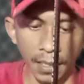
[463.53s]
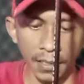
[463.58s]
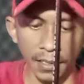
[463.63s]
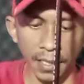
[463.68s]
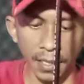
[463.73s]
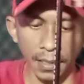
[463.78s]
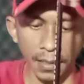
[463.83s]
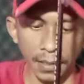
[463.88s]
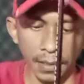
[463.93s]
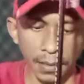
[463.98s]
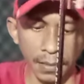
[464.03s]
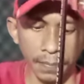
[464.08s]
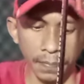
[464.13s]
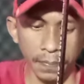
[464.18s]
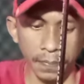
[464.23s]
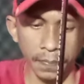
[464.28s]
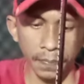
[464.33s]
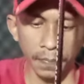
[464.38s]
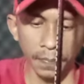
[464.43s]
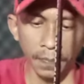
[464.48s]
rail set
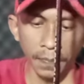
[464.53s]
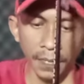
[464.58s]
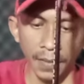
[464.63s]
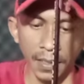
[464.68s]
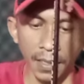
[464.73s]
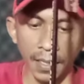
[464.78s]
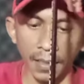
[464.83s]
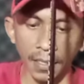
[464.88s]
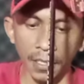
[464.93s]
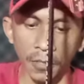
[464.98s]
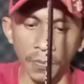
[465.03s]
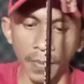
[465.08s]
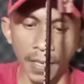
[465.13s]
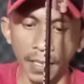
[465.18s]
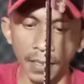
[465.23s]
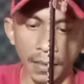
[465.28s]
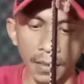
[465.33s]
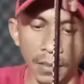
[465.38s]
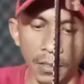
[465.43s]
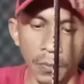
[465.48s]
di atas
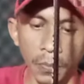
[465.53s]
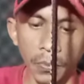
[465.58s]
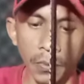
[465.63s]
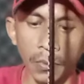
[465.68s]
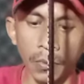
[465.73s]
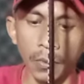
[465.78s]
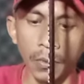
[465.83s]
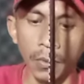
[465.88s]
bat 10,6